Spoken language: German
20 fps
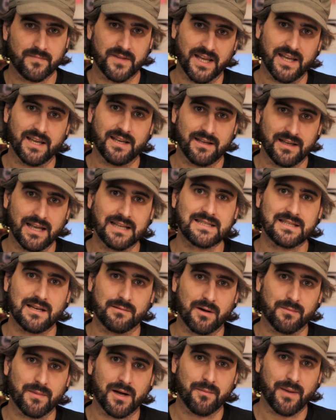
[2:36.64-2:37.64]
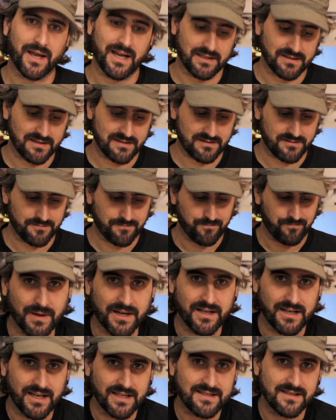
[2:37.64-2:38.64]
Nee, jetzt aber mal im Ernst.
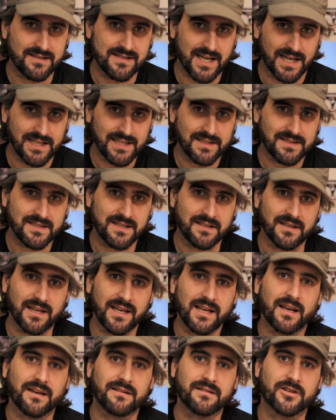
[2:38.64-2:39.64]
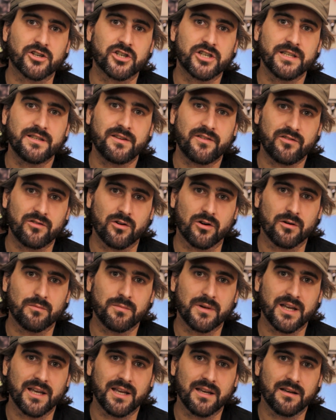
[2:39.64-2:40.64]
Meine letzte Zeit hat sich ein regelrechter
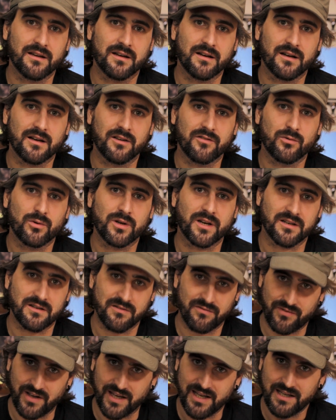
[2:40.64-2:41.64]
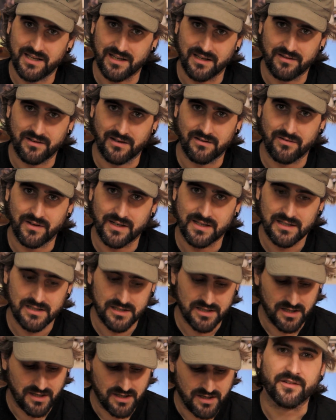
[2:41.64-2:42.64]
Shitstorm gegen äh, sogenannte Fake Geeks
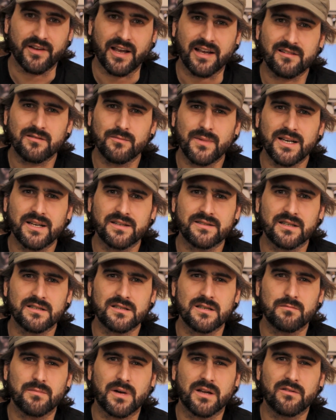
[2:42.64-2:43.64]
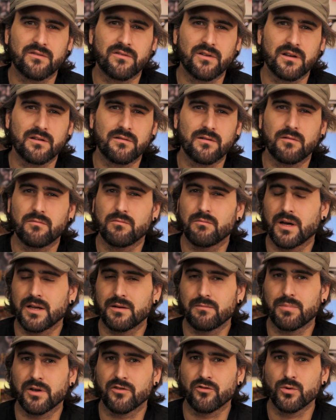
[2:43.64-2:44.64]
entwickelt. Das erste Mal ist das in, mein, in
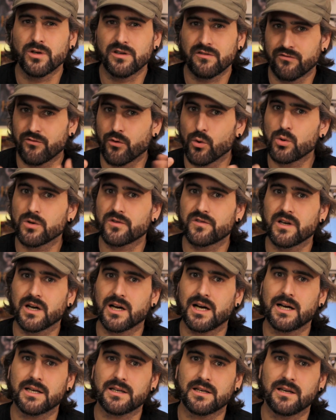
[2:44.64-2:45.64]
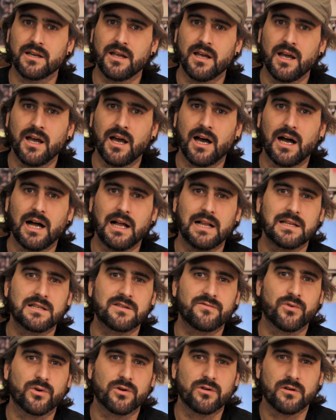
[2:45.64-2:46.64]
meinen persönlichen Fokus geraten,
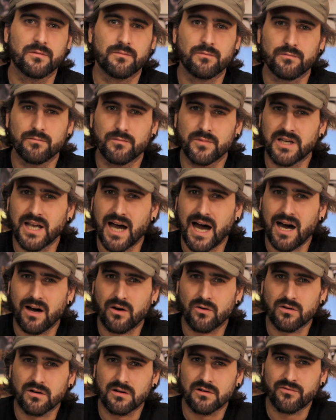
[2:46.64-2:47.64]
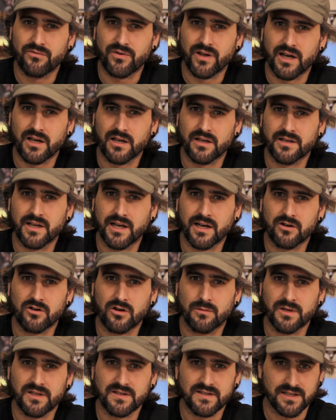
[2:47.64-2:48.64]
als vor einem Jahr ungefähr der
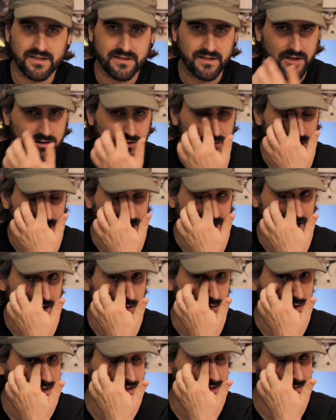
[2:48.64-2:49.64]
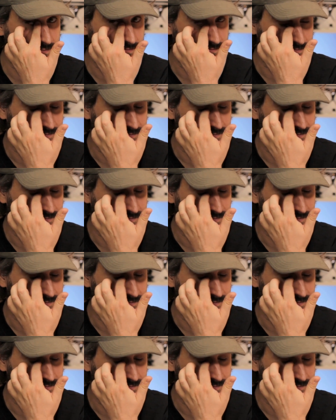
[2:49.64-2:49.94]
Comiczeichner Tony Harris